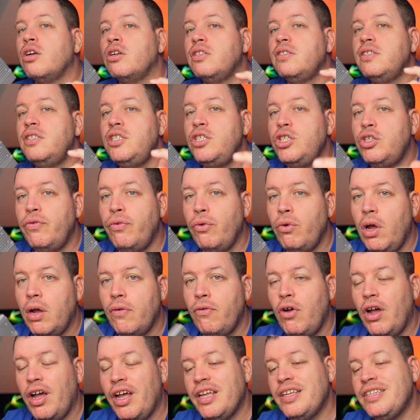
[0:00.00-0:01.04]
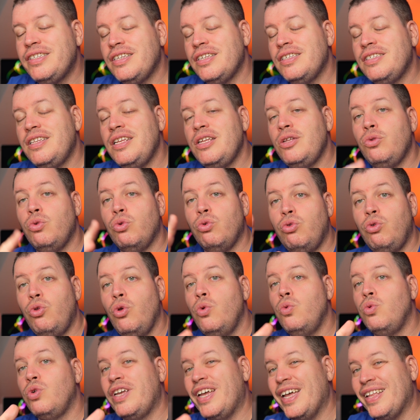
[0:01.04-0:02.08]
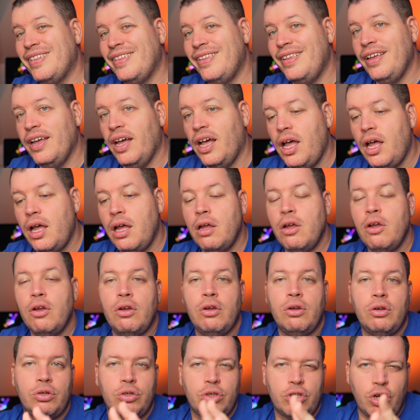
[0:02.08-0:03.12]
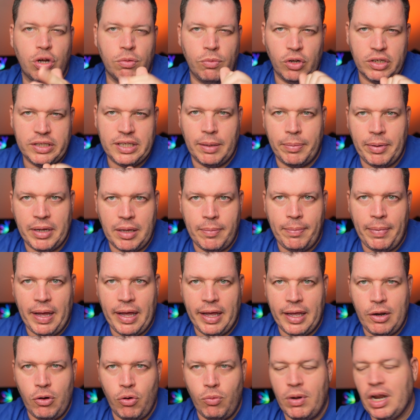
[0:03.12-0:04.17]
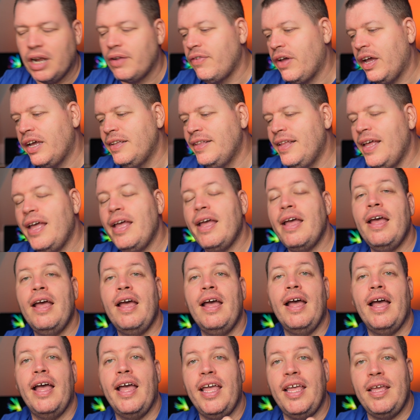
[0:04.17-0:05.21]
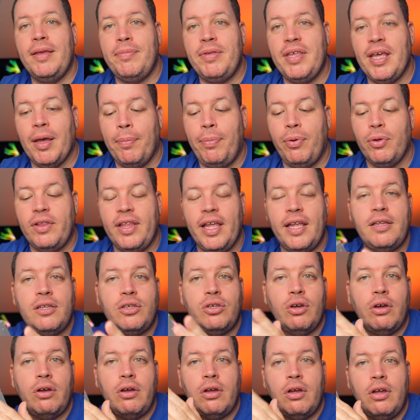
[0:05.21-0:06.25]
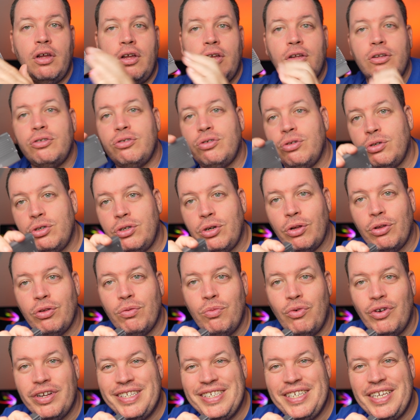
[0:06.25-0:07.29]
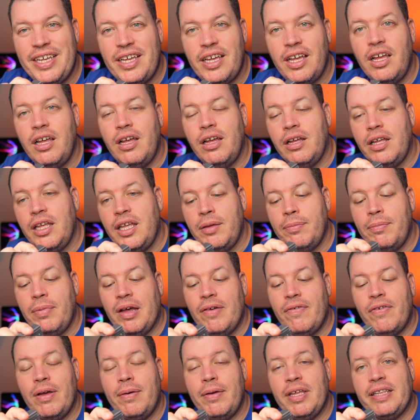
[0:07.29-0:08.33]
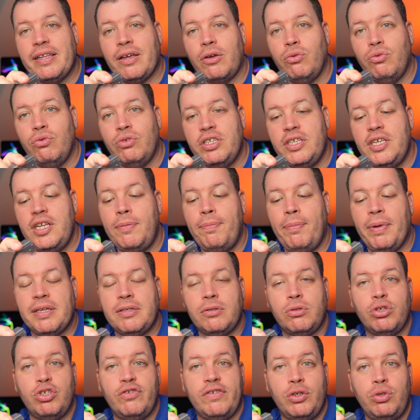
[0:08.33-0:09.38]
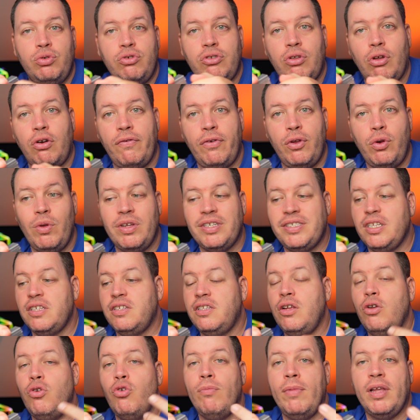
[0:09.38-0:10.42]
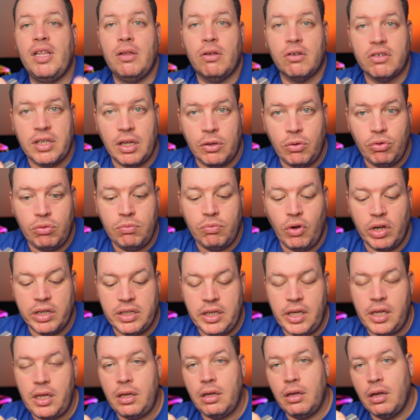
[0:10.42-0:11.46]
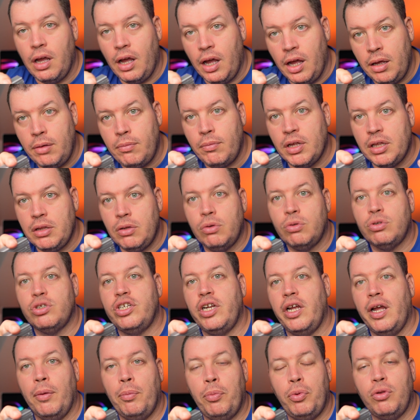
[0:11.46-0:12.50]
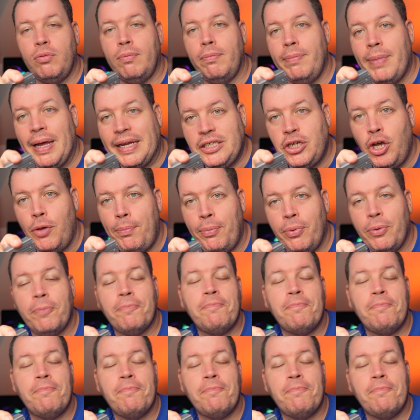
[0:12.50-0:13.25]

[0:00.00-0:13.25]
Si je veux avoir un SSD de 2 ou 4 Tera, je commence à préparer le Black Friday, eh bien peut-être que ce genre de boîtier et eh ben, va être utile parce que je vais juste enlever le SSD, le mettre dans un autre boîtier. Hein, maintenant, j'ai un peu de backup.